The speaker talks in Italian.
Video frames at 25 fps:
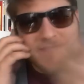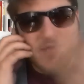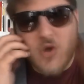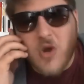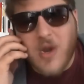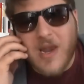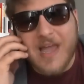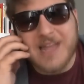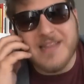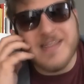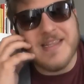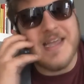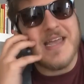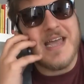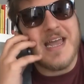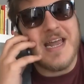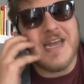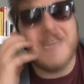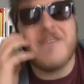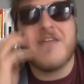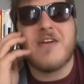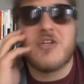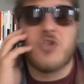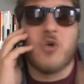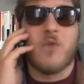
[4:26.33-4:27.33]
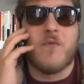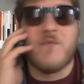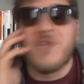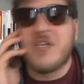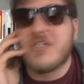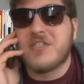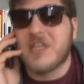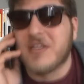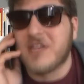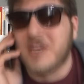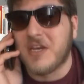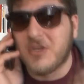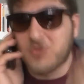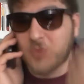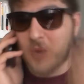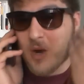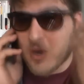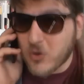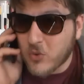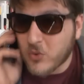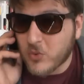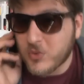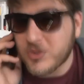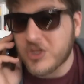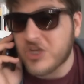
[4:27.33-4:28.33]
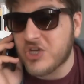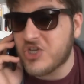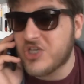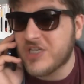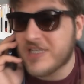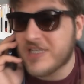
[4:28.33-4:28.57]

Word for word: violenta che arriva, ci ho visto addirittura l'11